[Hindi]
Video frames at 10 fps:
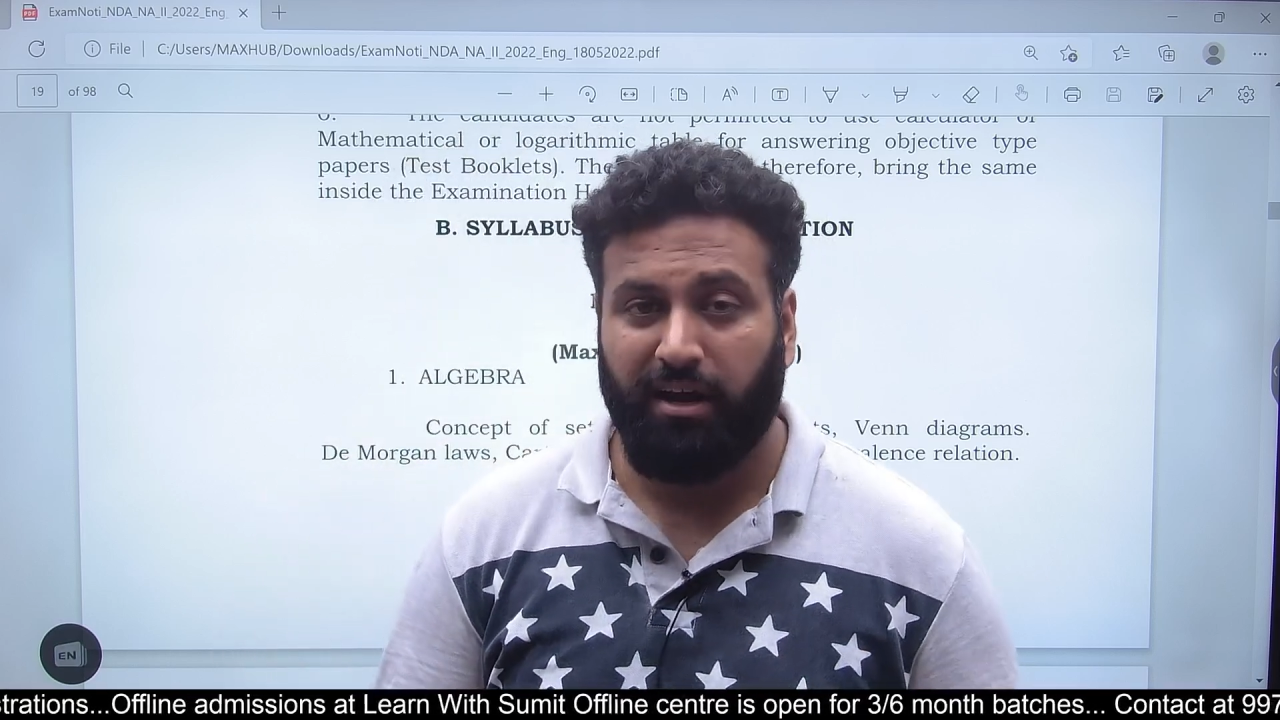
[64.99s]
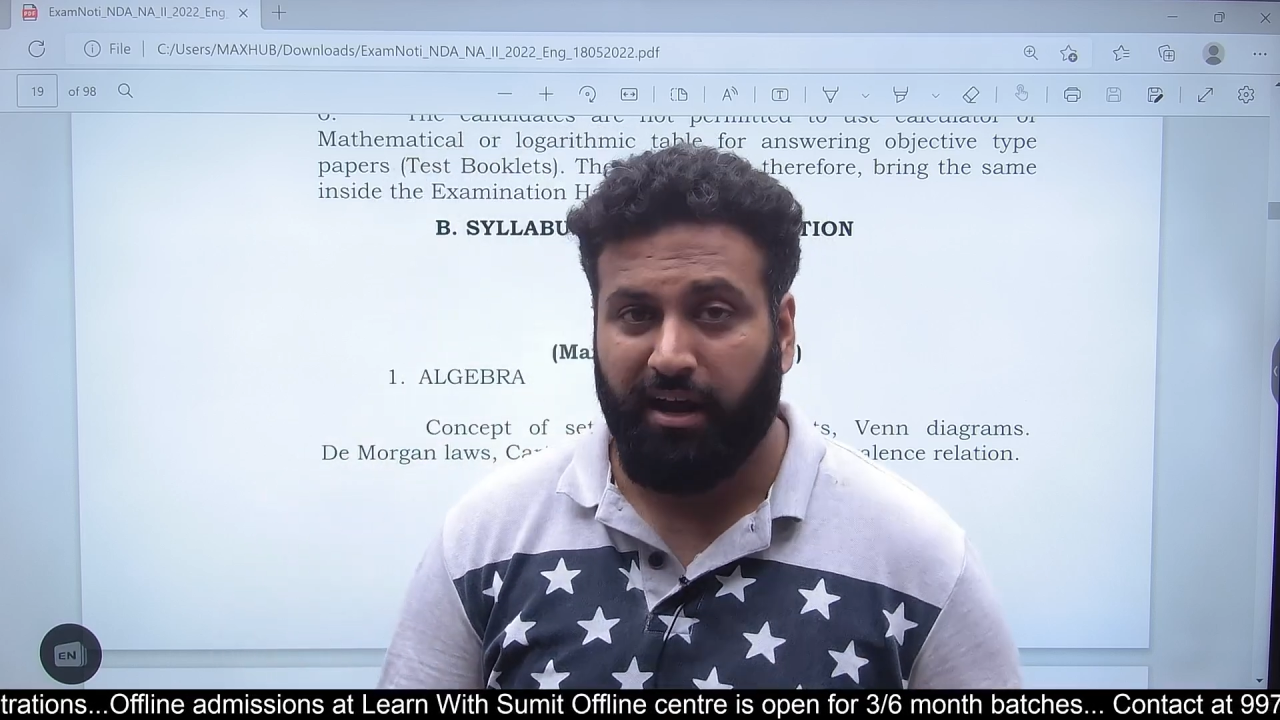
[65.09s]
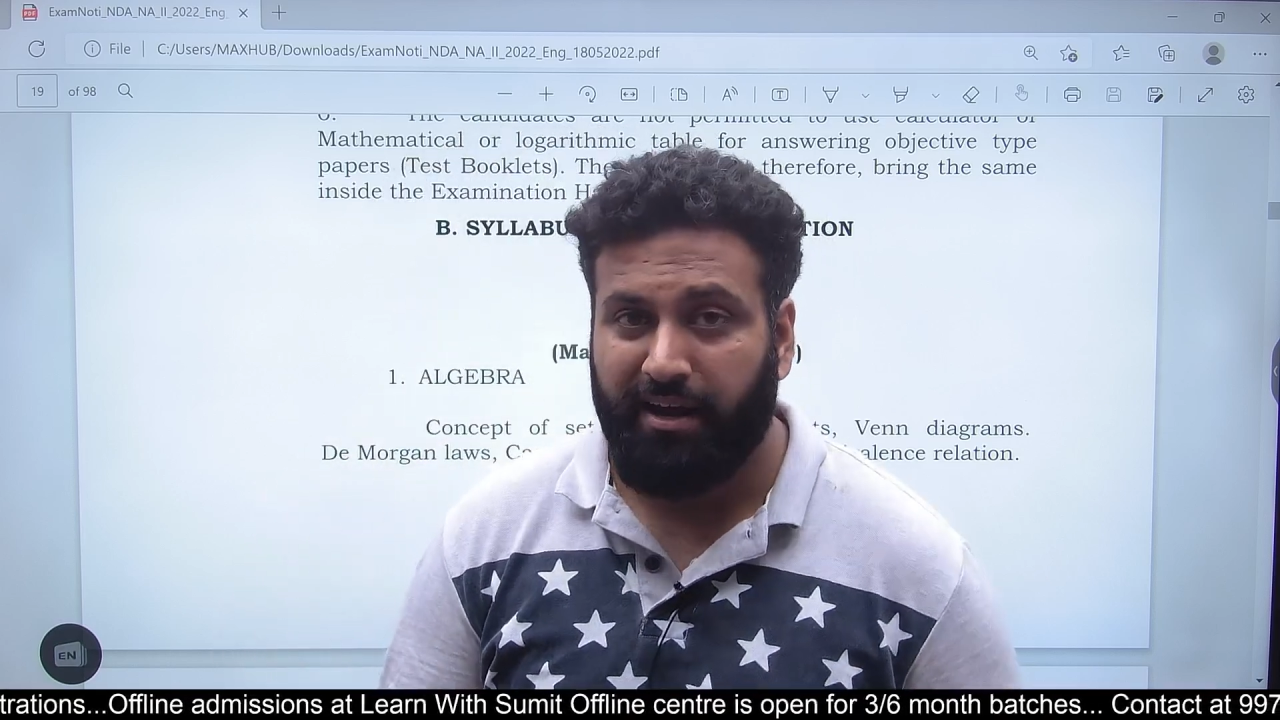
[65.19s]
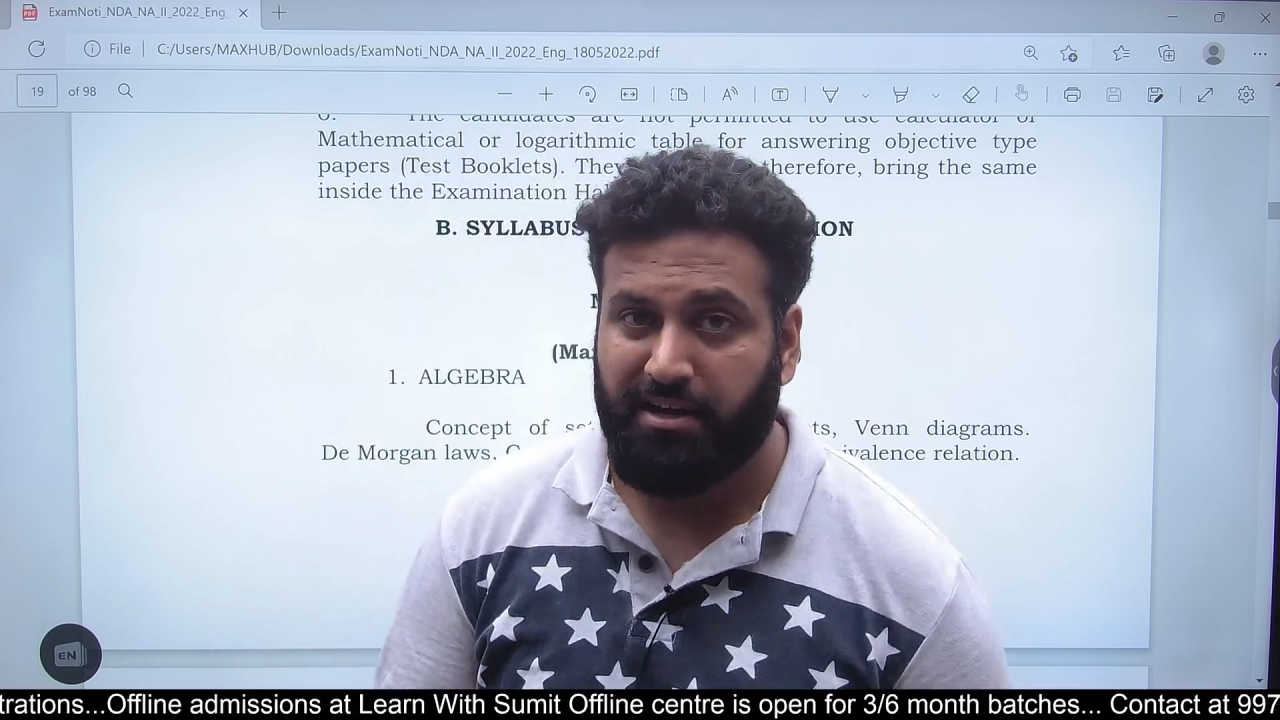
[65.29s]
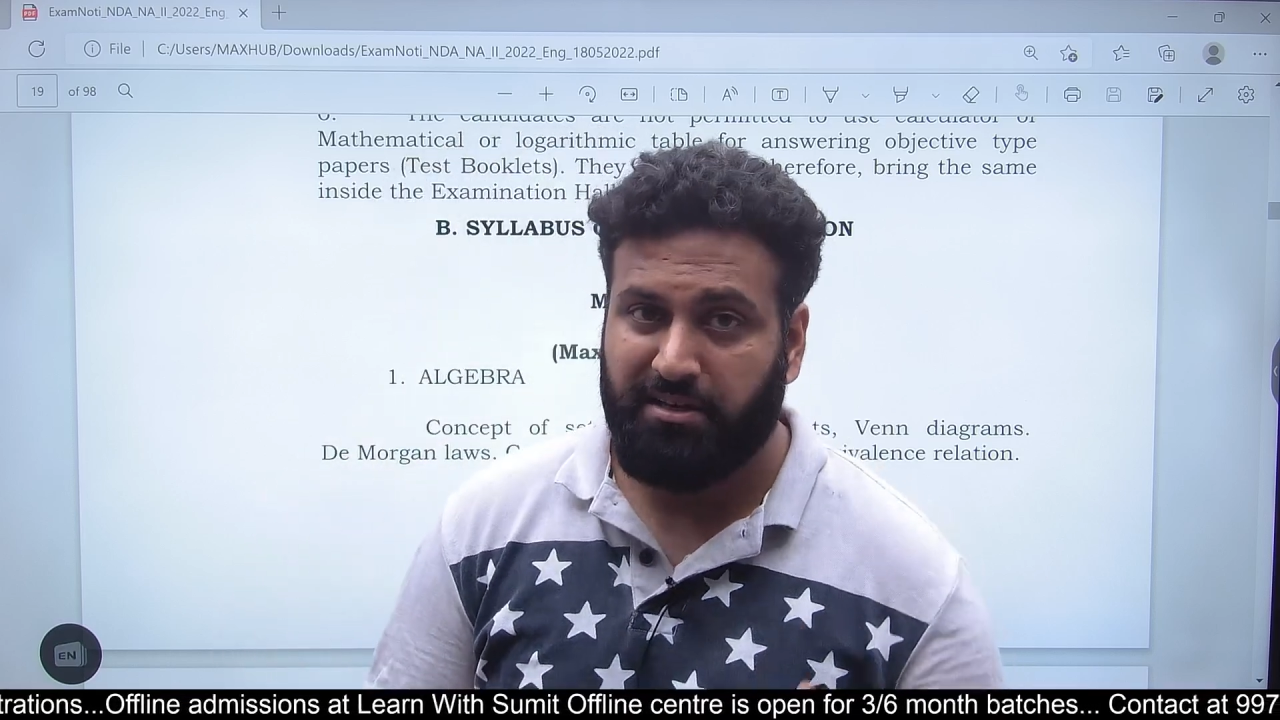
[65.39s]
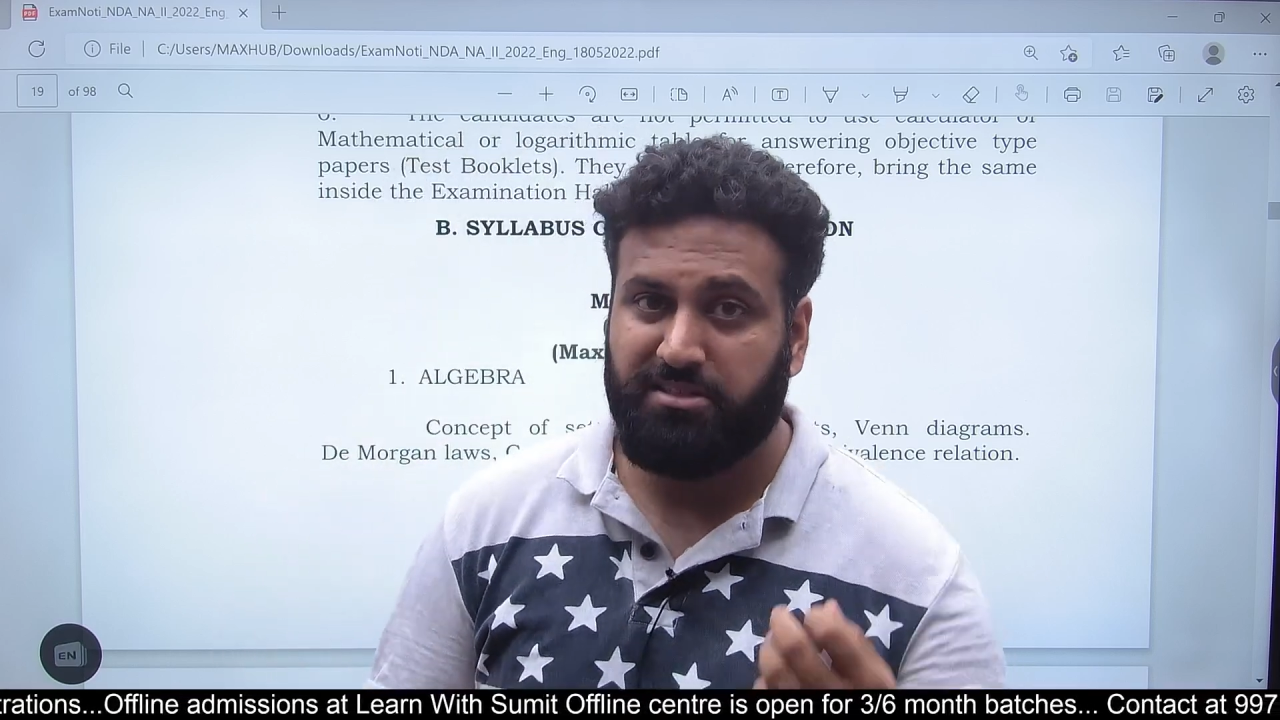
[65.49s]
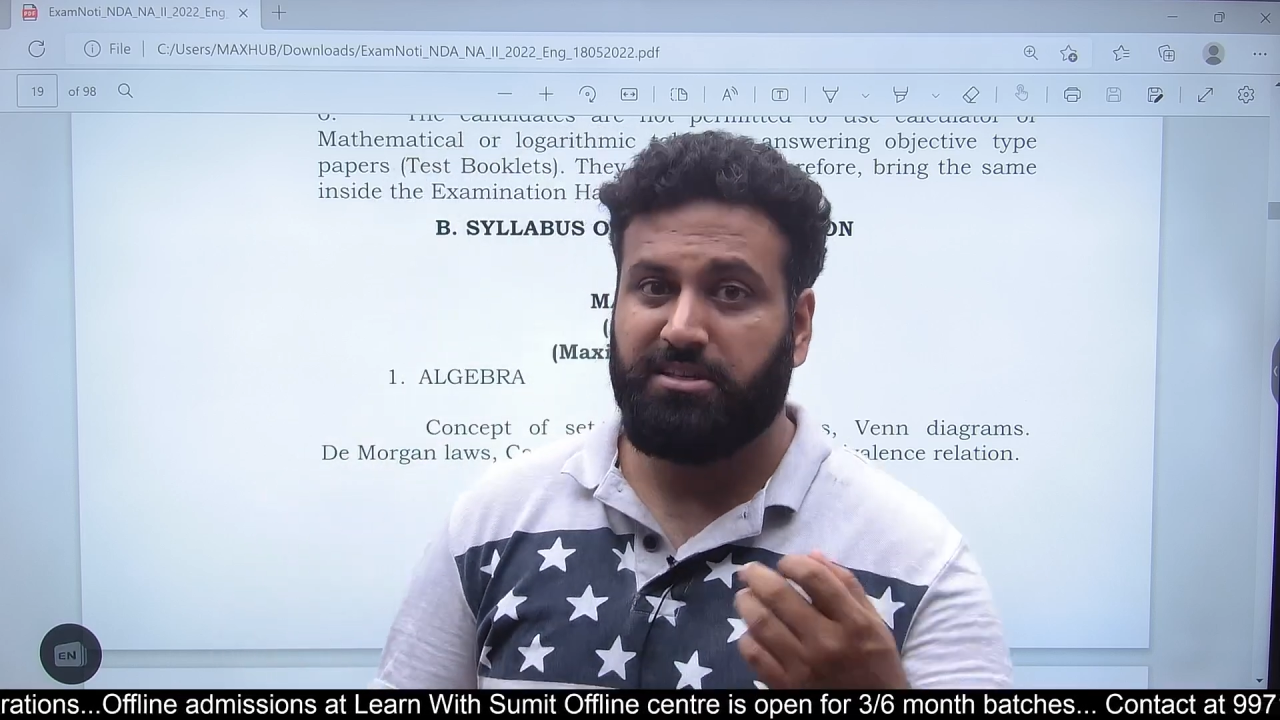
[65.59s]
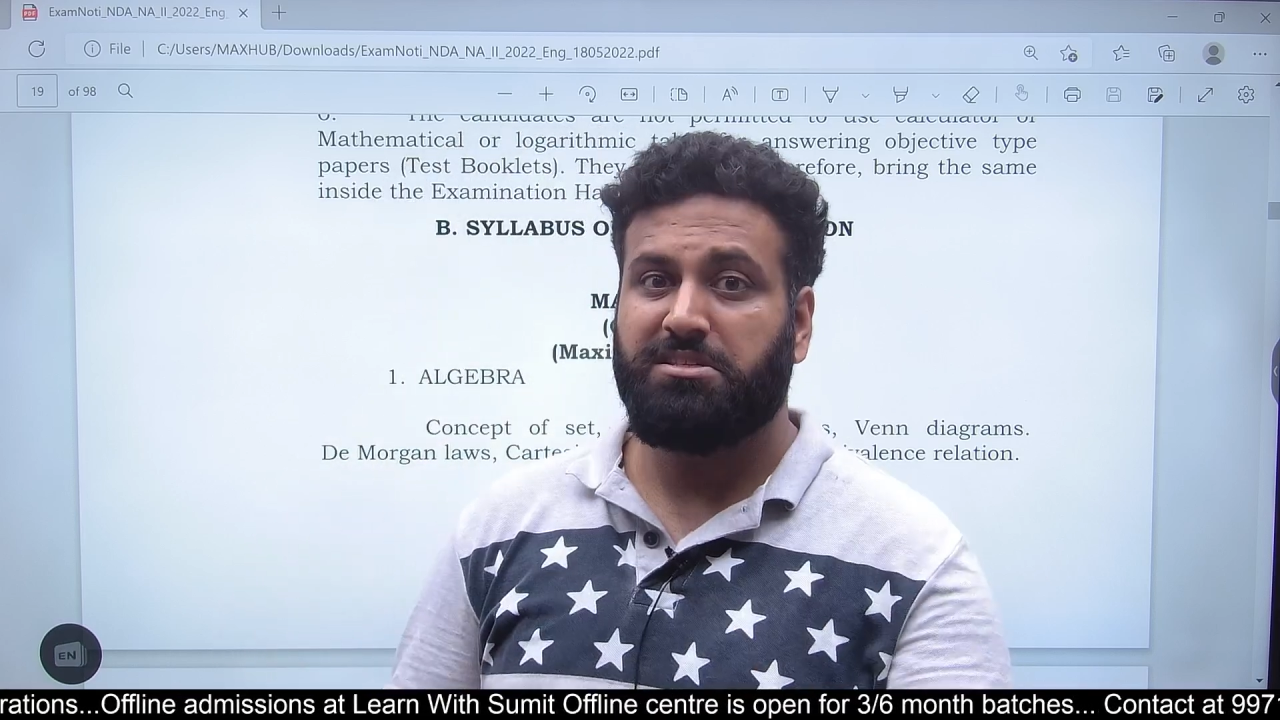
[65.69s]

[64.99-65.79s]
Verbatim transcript: हाइट एंड डिस्टेंस